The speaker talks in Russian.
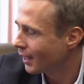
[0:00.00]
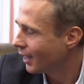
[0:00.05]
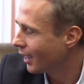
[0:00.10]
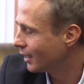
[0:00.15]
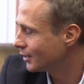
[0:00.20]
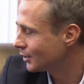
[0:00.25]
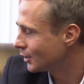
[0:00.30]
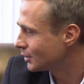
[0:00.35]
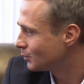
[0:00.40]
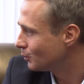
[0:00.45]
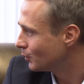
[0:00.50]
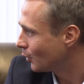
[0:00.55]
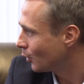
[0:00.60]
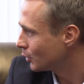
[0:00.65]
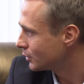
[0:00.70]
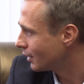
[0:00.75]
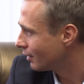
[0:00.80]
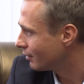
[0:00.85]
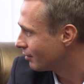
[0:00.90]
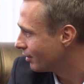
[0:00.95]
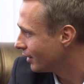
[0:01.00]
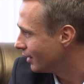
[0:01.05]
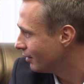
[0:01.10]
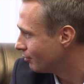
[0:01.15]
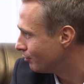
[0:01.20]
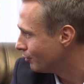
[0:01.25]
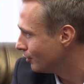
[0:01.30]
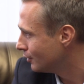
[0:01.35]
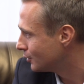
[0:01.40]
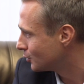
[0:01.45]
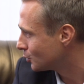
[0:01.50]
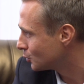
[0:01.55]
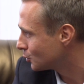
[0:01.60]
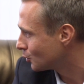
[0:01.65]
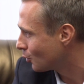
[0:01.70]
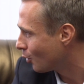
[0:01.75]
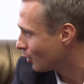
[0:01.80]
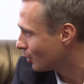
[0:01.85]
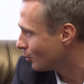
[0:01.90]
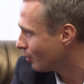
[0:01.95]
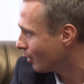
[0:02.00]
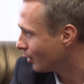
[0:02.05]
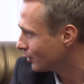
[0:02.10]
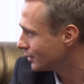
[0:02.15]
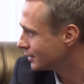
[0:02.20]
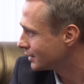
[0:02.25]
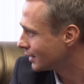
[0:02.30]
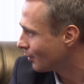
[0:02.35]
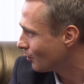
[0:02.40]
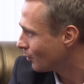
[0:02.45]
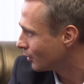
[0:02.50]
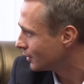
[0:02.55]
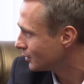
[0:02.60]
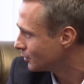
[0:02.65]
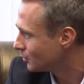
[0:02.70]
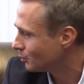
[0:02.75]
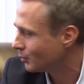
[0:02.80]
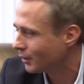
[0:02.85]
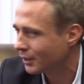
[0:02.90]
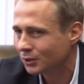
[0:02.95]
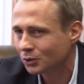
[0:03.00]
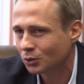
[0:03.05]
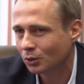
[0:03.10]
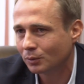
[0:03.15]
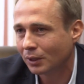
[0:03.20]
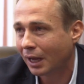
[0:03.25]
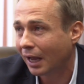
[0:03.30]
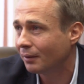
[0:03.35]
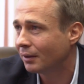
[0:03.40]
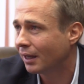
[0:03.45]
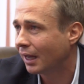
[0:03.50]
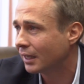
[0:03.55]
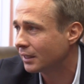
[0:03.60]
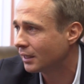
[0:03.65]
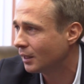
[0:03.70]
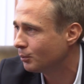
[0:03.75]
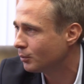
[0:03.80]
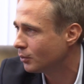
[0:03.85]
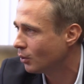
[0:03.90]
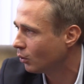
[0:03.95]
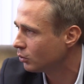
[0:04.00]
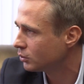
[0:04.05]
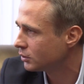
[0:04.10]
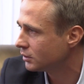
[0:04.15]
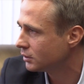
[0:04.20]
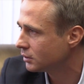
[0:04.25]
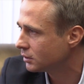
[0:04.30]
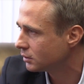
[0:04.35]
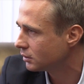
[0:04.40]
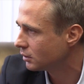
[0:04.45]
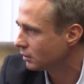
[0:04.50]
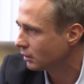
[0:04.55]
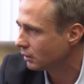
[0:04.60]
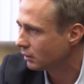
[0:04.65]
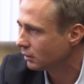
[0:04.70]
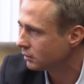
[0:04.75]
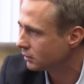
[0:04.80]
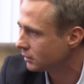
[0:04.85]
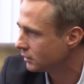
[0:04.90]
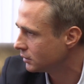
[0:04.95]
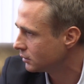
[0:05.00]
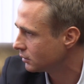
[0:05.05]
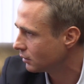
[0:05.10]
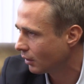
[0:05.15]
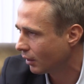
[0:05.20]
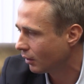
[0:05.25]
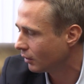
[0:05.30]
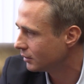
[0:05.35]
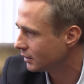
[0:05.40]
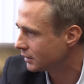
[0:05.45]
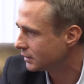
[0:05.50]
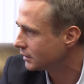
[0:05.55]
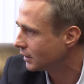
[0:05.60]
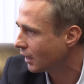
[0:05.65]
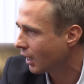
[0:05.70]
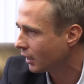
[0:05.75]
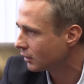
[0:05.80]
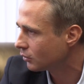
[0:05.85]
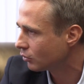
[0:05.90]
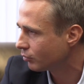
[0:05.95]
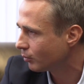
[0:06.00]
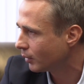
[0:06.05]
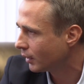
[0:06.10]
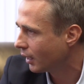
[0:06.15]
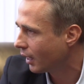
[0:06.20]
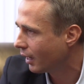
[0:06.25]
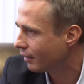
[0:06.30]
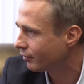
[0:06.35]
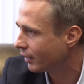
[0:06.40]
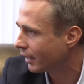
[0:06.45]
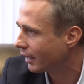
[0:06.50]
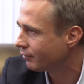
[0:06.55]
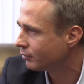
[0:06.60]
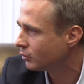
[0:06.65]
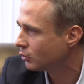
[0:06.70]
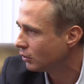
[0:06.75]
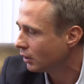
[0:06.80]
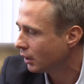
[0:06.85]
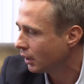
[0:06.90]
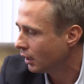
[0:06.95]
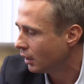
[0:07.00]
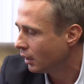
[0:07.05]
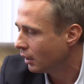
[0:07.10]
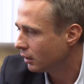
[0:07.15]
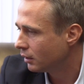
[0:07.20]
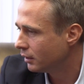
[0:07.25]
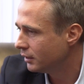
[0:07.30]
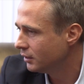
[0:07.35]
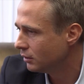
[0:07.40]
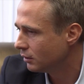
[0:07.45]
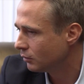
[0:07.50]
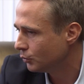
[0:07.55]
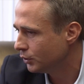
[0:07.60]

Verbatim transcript: А я вас полностью поддерживаю. Хотел объяснить дословно. Я пишу заметки с самого начала своей жизни.